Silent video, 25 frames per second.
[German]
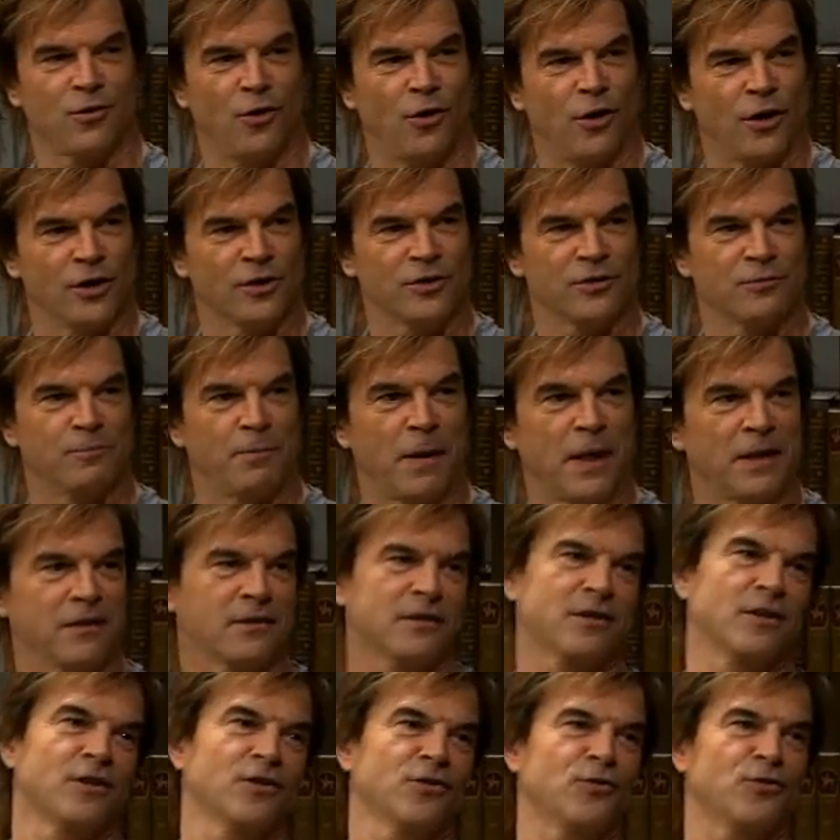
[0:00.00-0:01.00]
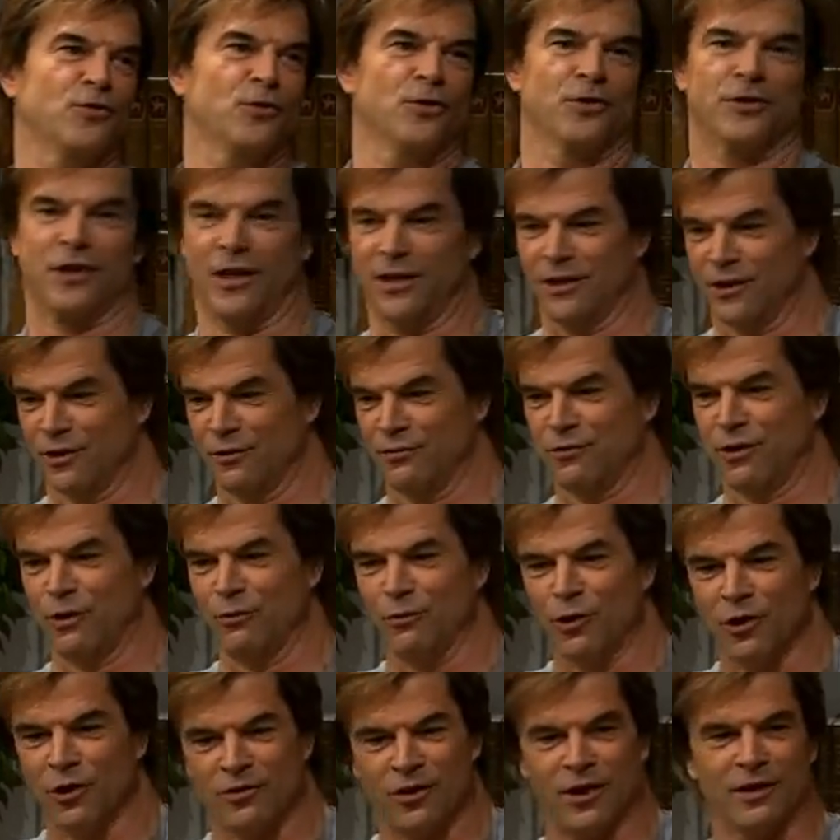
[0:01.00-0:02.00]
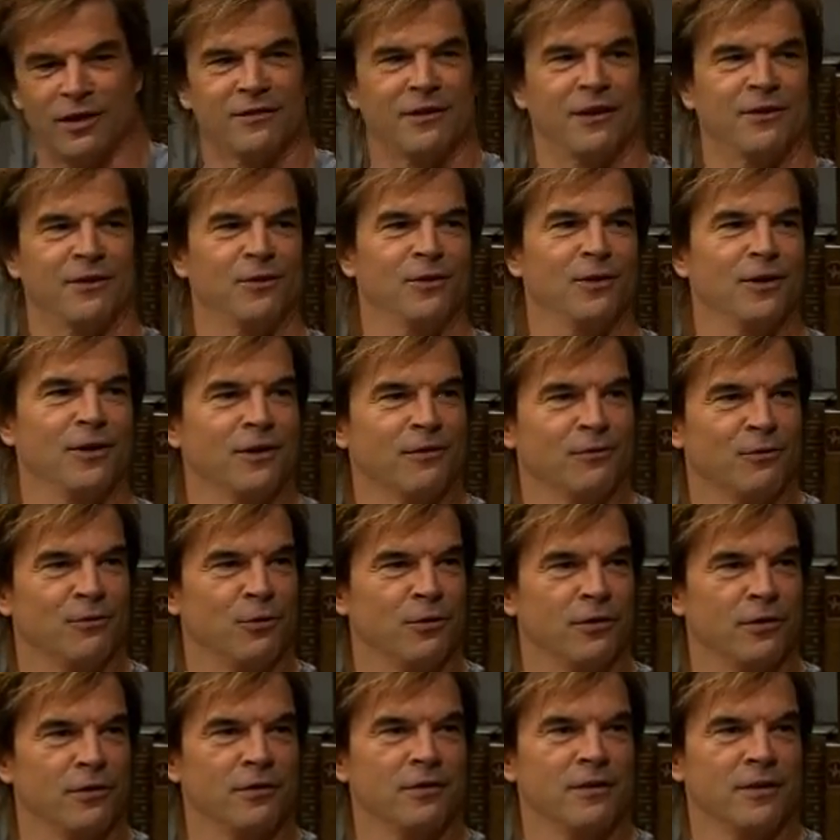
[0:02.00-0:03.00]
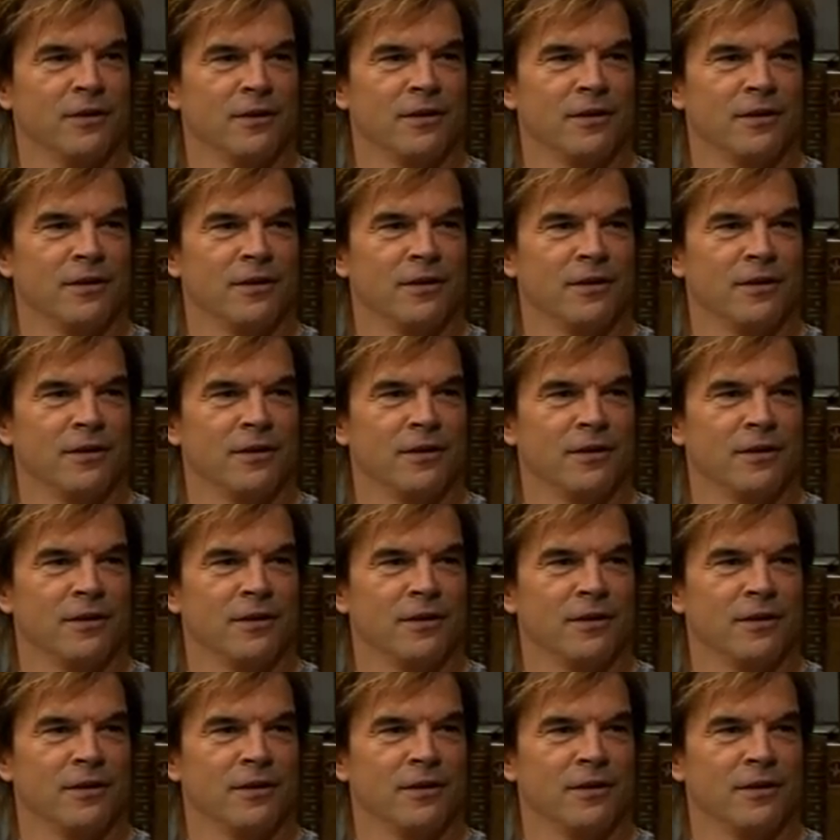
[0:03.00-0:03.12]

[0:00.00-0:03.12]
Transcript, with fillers: Kreuzbandriss durch andere verursacht dann irgendwo.